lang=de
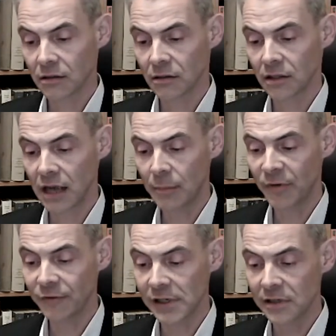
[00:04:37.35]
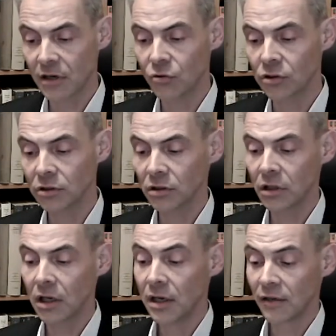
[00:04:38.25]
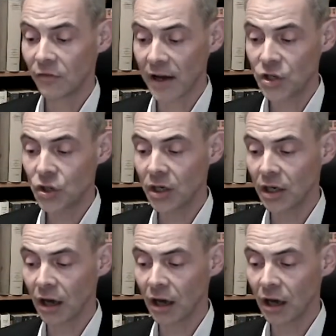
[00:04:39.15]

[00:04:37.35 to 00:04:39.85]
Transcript: Die Klappe fällt nach unten, zwei stehen